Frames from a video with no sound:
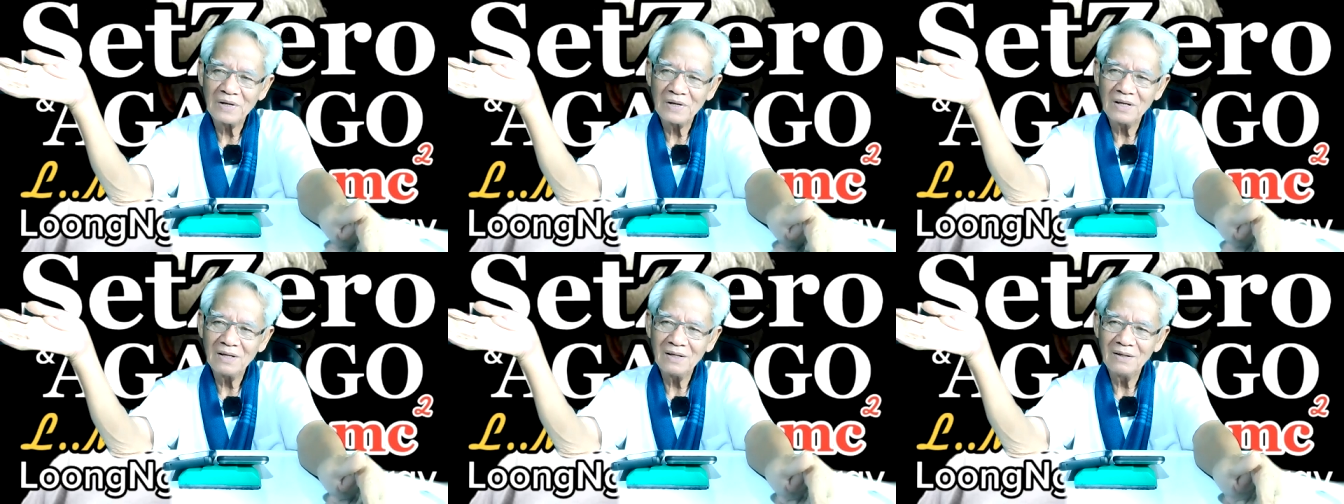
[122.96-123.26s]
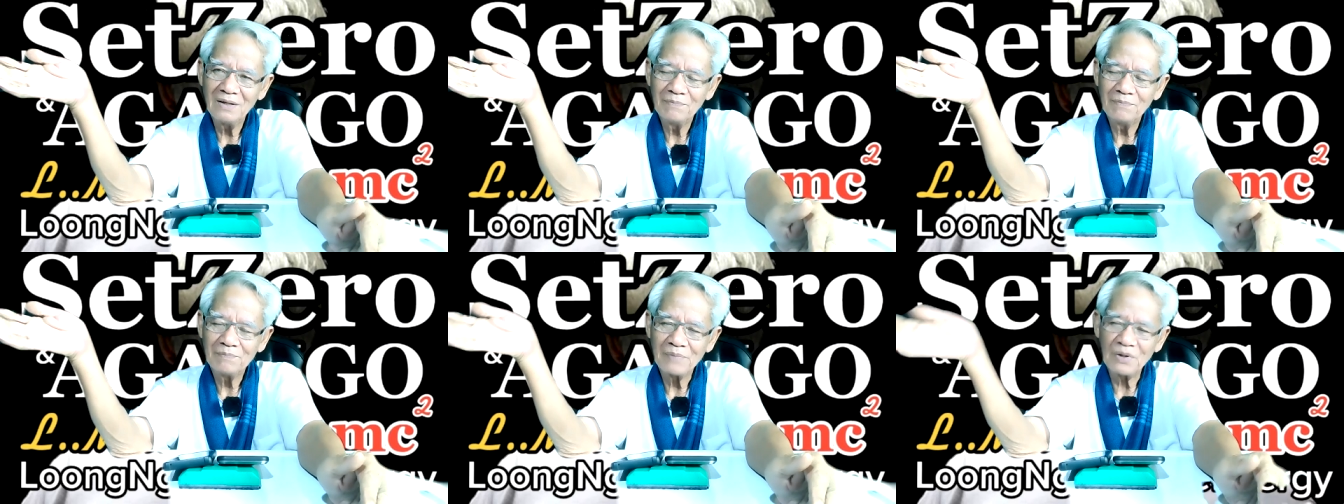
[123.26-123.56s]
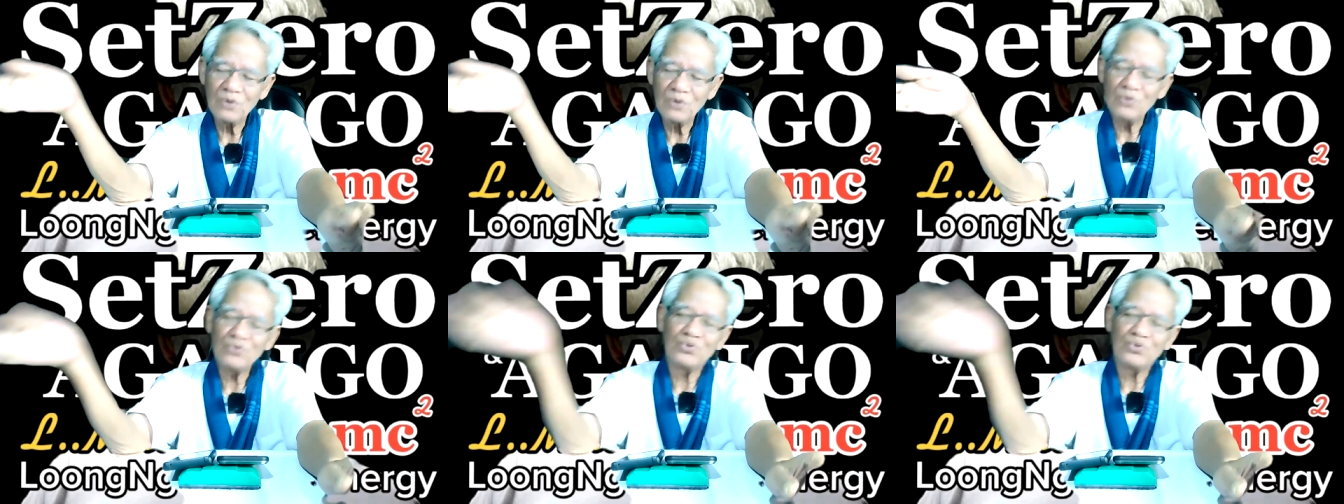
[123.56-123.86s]
ไป ไป
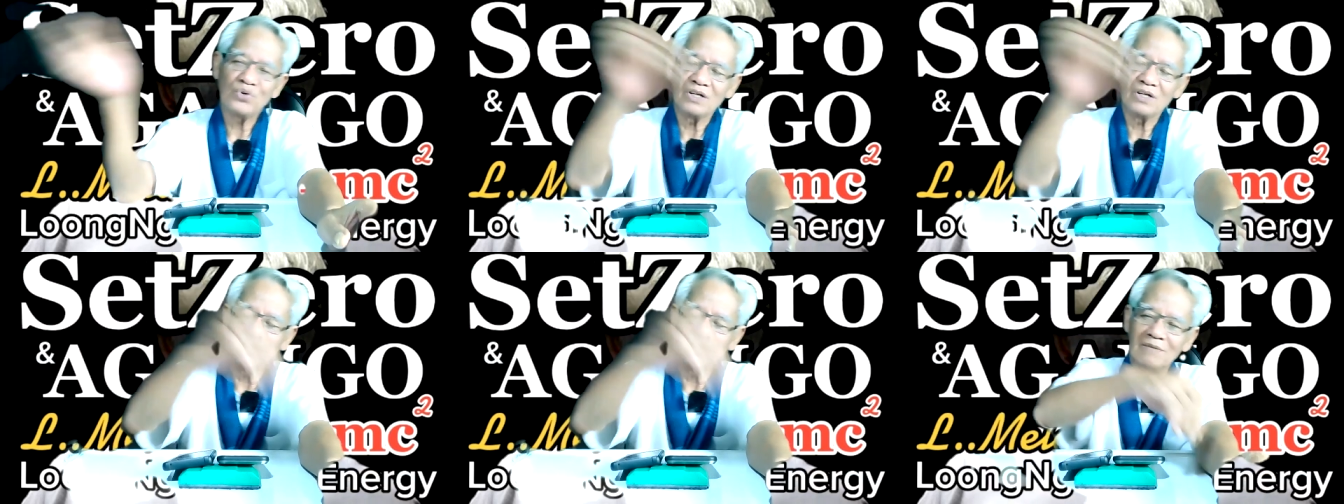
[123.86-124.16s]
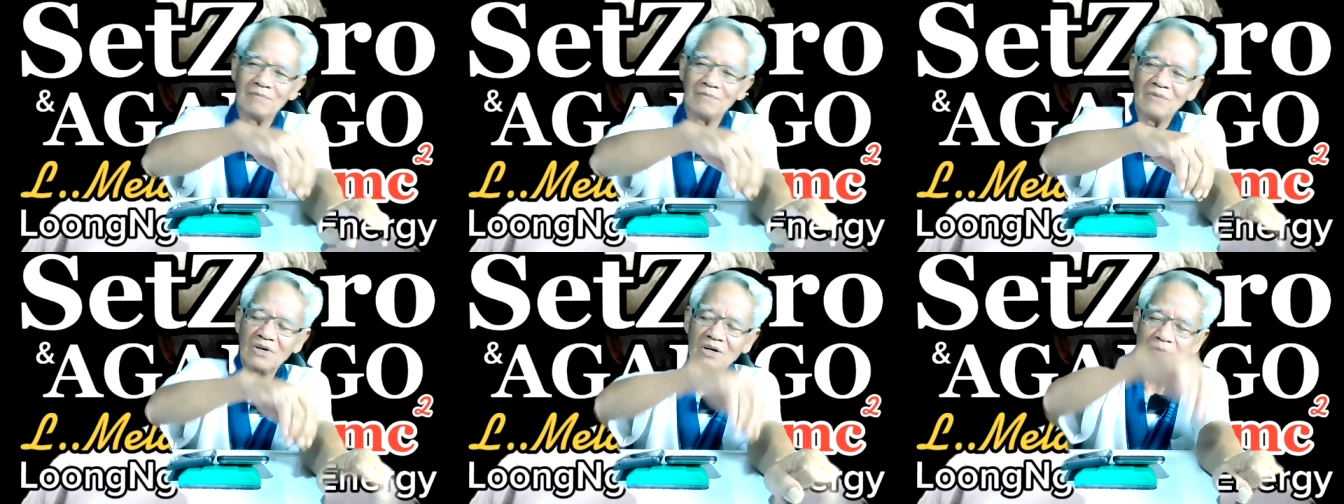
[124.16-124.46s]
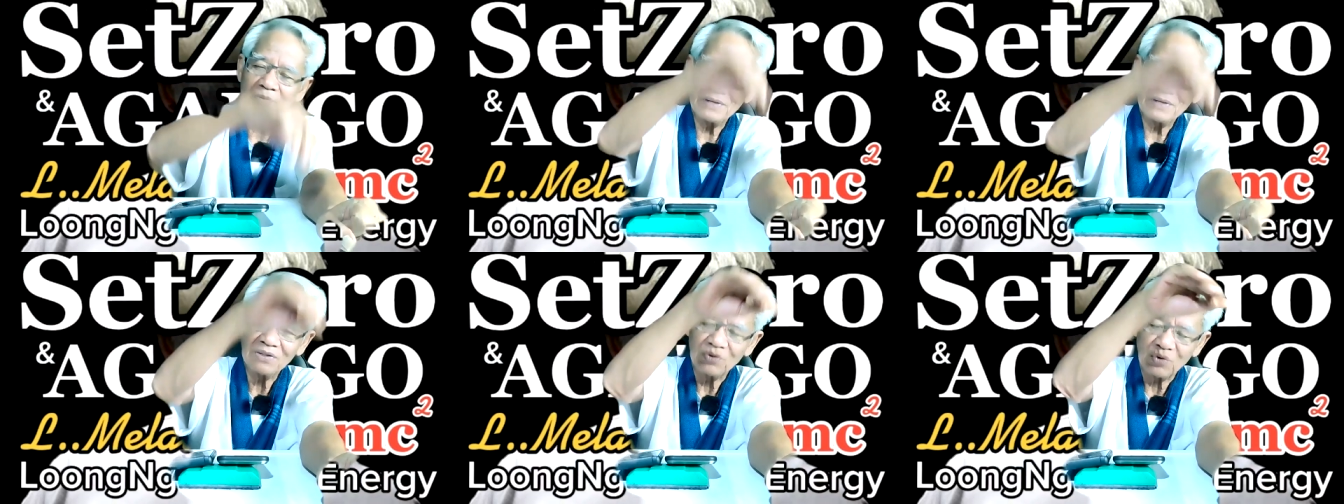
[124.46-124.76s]
รู้จุดเกิด มันก็
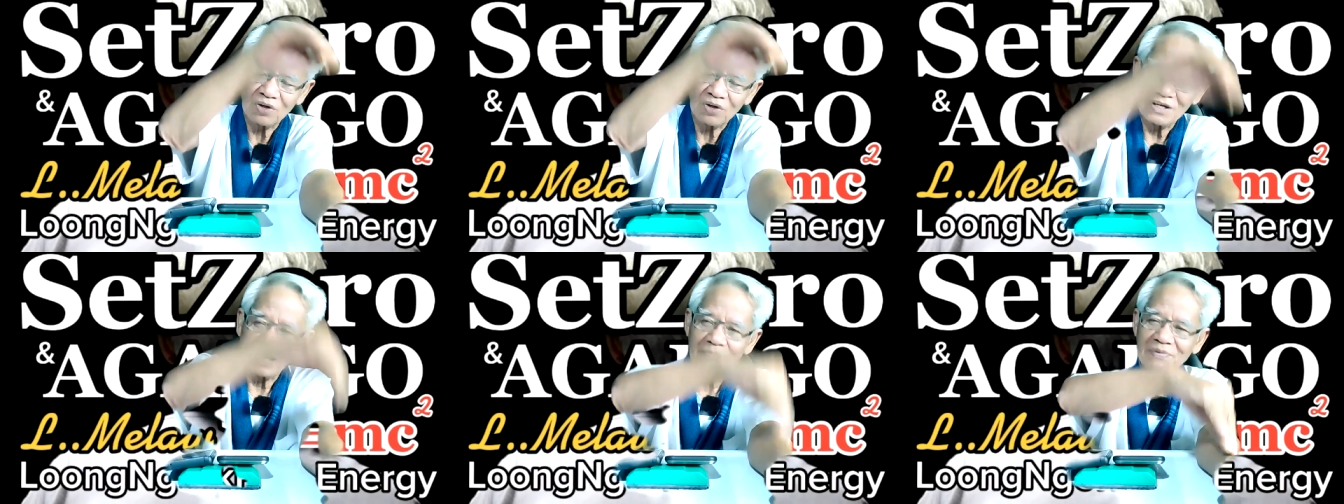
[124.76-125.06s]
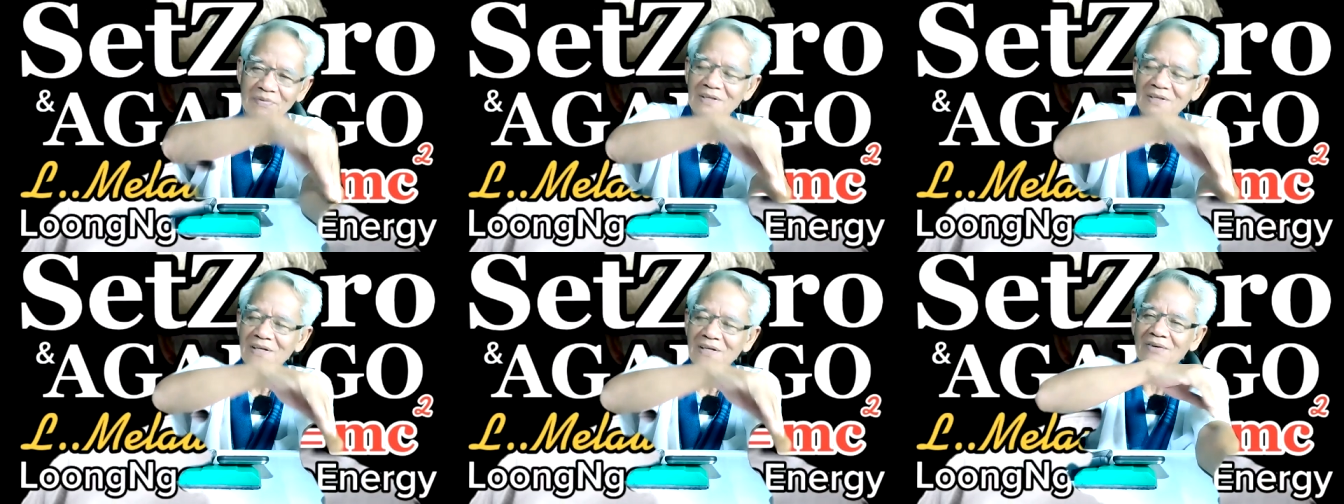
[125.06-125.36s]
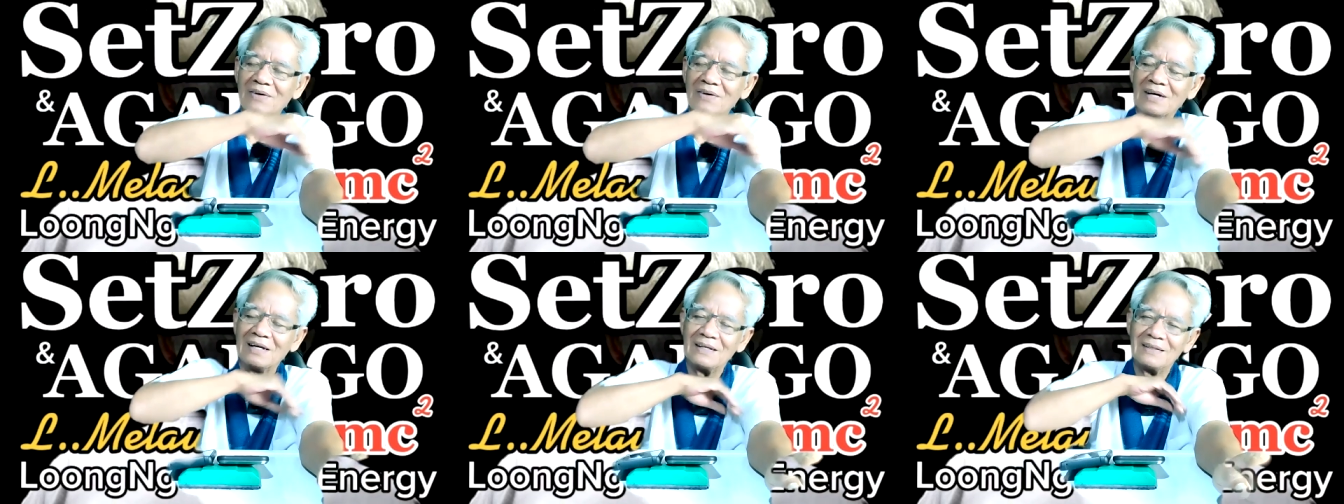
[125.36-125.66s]
เป็นจุดดับเป็นที่เดี
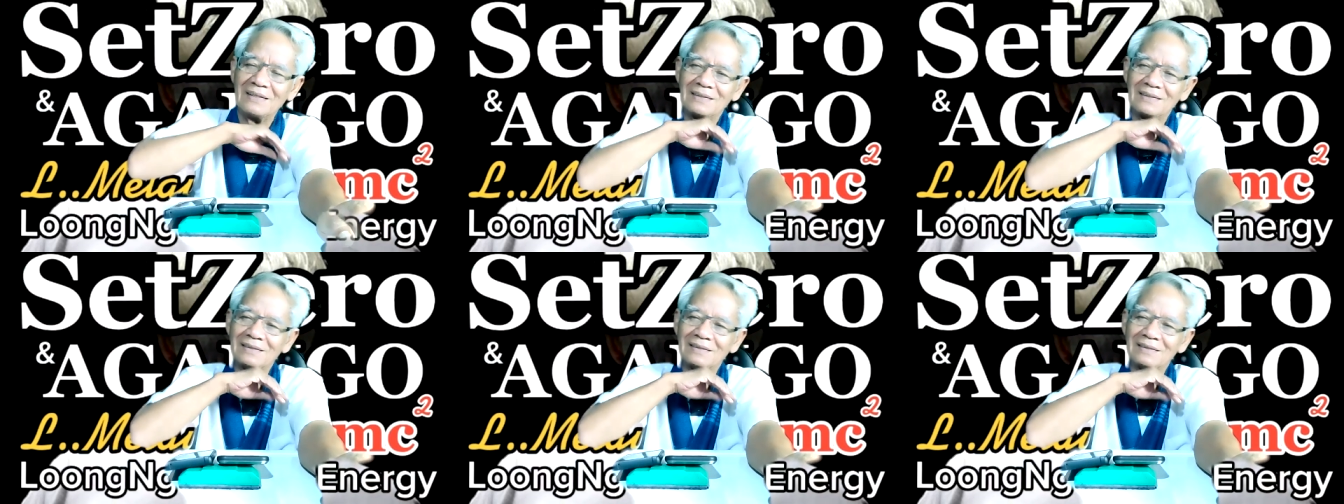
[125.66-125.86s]
ยวกัน